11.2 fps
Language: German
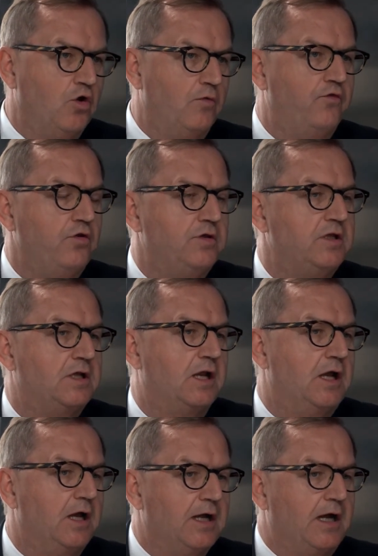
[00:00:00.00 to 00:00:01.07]
um
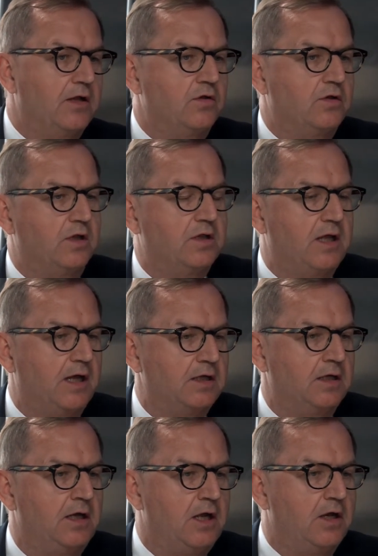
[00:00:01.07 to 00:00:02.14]
Flüssiggas mhm.
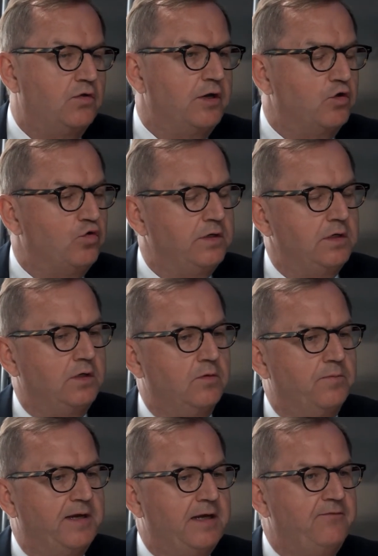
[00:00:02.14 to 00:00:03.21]
sozusagen zu den Kunden zu
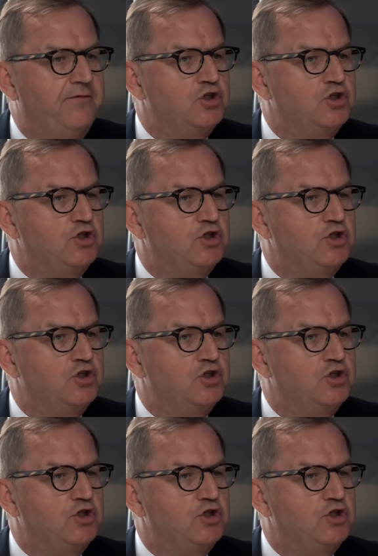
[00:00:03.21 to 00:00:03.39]
bringen.